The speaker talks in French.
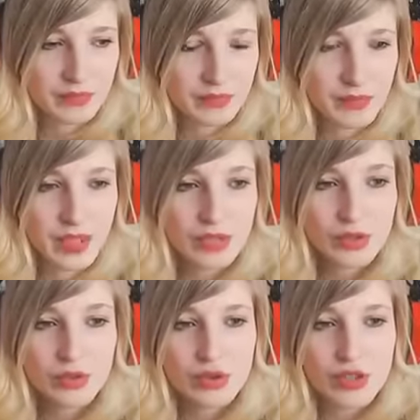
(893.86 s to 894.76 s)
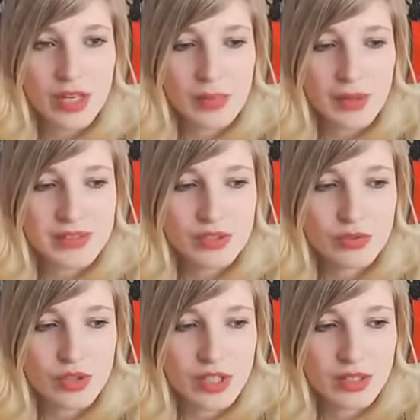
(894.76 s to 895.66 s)
Et du coup, Joker est parti se
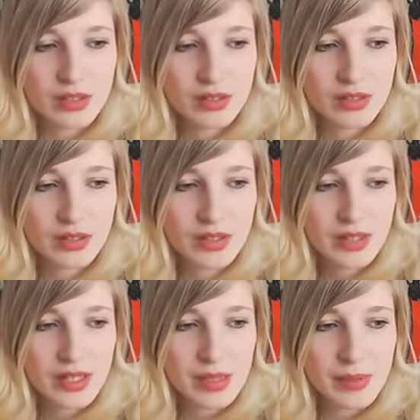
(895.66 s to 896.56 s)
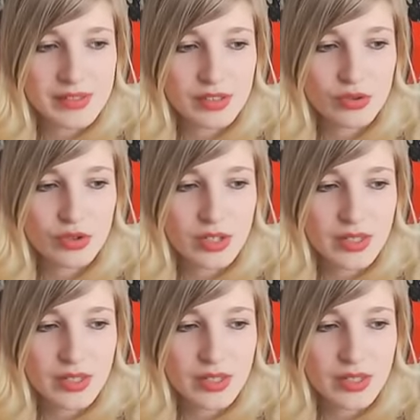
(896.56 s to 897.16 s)
coucher. Eh ben, c'est du joli